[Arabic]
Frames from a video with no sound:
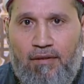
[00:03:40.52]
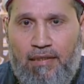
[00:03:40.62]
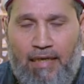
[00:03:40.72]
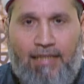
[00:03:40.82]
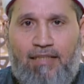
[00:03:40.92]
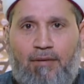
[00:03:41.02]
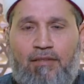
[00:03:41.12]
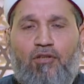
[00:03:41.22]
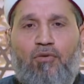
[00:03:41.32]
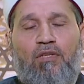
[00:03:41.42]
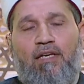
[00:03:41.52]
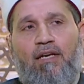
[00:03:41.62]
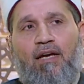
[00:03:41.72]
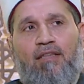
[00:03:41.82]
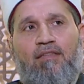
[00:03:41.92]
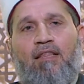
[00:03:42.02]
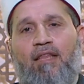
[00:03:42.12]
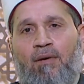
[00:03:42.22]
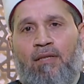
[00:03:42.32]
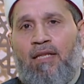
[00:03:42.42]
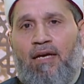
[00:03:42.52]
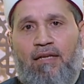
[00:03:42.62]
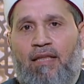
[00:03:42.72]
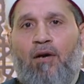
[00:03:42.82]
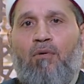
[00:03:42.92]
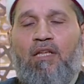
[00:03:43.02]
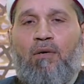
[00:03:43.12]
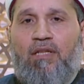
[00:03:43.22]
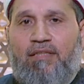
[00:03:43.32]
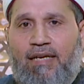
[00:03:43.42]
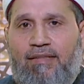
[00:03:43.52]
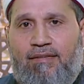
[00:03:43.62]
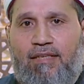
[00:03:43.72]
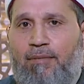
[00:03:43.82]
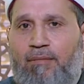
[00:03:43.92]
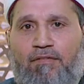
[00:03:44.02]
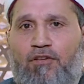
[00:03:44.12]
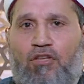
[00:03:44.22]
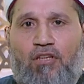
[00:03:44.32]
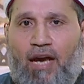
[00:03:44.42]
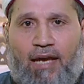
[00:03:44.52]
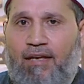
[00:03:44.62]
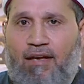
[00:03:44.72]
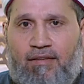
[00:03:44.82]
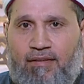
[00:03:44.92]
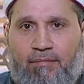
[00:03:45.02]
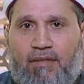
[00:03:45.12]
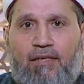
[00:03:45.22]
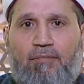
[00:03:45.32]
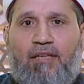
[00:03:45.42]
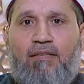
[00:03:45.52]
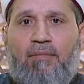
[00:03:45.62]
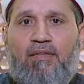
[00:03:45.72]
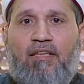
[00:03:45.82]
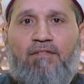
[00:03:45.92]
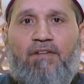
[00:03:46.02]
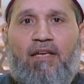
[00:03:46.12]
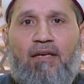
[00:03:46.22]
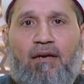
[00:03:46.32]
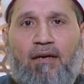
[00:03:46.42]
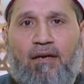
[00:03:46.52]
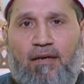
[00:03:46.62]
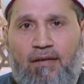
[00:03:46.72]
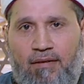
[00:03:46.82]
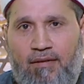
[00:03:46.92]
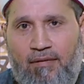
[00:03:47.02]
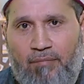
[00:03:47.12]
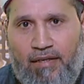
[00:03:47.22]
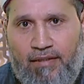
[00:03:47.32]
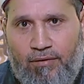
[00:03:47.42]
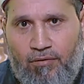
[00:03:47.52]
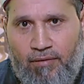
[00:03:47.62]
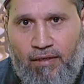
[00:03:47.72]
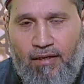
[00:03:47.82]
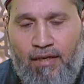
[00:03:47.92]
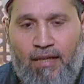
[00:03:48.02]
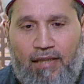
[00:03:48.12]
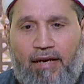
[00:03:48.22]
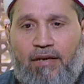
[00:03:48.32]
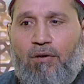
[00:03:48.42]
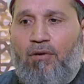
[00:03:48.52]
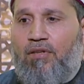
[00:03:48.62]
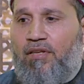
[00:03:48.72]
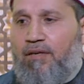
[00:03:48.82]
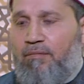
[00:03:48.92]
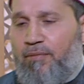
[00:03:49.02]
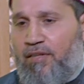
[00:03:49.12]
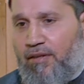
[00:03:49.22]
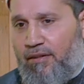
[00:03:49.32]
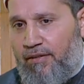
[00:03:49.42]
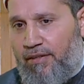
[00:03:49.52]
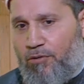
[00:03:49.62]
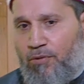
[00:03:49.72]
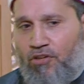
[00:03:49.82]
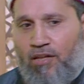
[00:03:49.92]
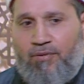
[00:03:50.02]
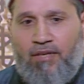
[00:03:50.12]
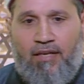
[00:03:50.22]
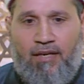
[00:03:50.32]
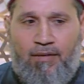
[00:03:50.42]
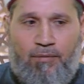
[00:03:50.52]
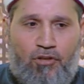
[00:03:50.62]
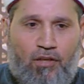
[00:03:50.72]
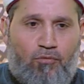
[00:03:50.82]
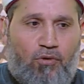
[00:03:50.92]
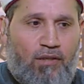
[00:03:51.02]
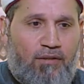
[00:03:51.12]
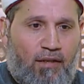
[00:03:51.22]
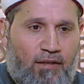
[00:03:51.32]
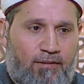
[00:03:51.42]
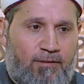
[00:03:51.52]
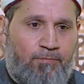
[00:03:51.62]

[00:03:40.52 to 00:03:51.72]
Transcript: يعني انت ما تجيش تقولي اتطلق ولا لا ده هو لو ارتد يبقى ما فيش حياه اصلا بيتم التفريق بينكما لكن جوزك ما بيصليش بيشرب سجاير بيشرب مخدرات